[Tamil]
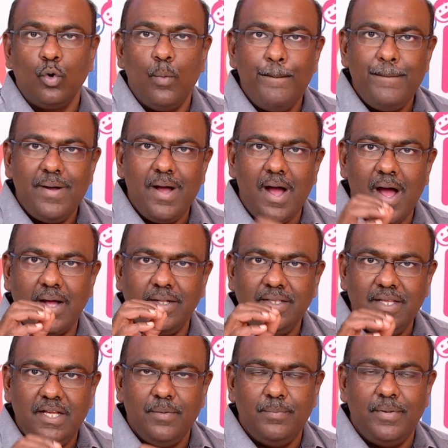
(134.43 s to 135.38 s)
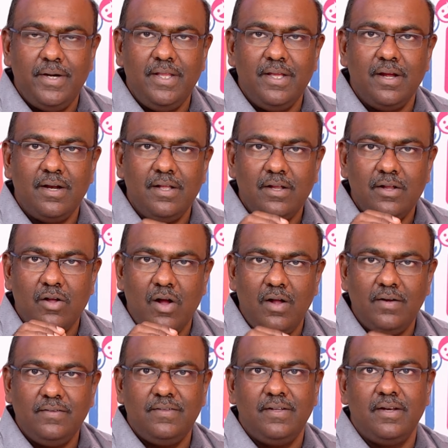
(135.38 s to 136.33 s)
ரொம்ப அதிகப்படியான
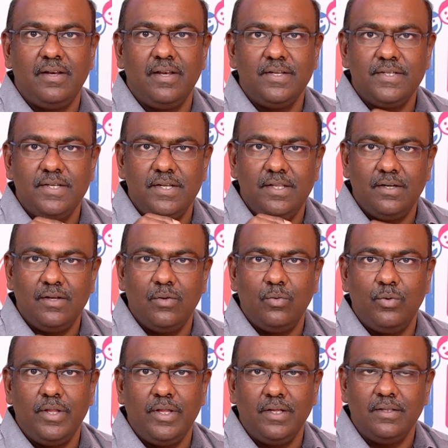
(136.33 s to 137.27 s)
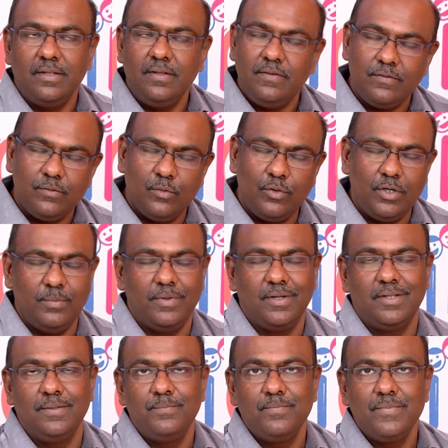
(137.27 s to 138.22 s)
கான்சன்ட்ரேஷன் இருக்கக்கூடியது தான் சொட்டு
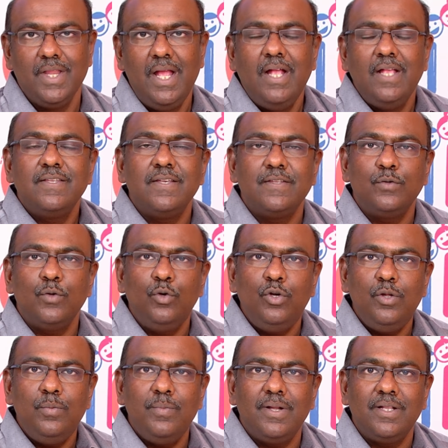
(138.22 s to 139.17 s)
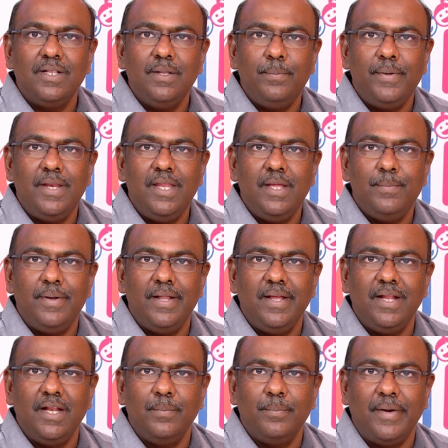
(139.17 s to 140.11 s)
மருந்து சார் சொட்டு மருந்தை பெரிய
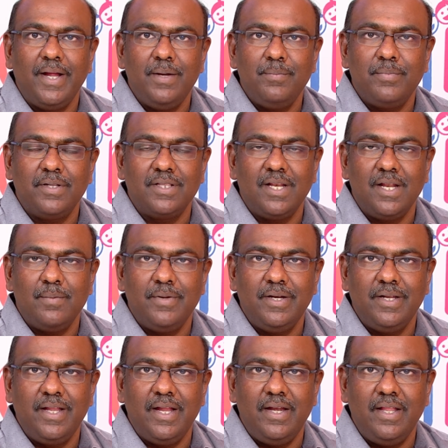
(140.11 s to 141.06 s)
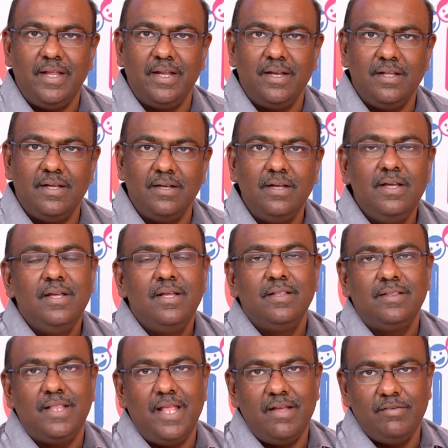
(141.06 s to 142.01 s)
பிள்ளைங்களுக்கு பயன்படுத்தலாமான்னு கேட்டிங்கன்னா
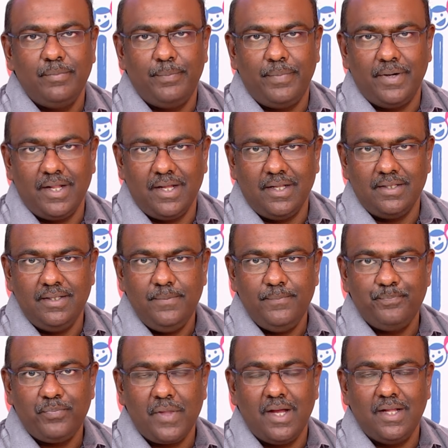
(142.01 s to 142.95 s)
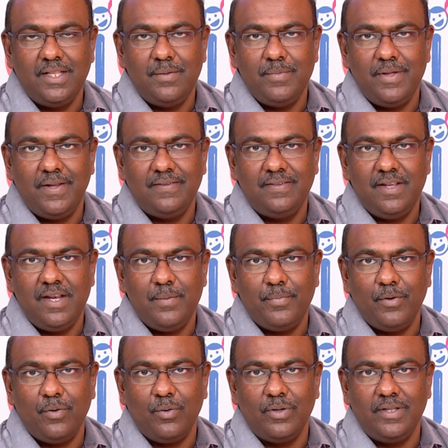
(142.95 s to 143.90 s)
தேவைப்படாது அதே மாதிரி
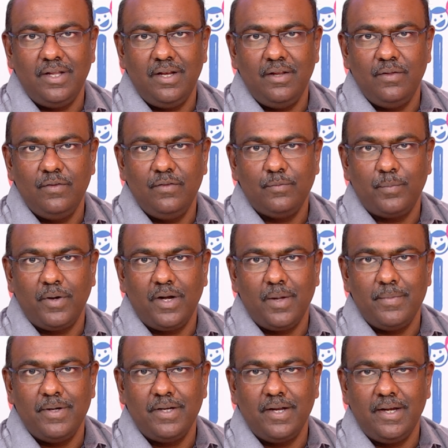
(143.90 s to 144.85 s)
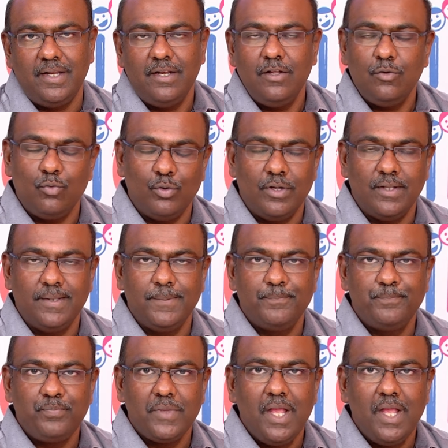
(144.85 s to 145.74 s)
சிறப்பை குழந்தைங்களுக்கு யூஸ் பண்ணாமான்னு கேட்டிங்கன்னா கூடாது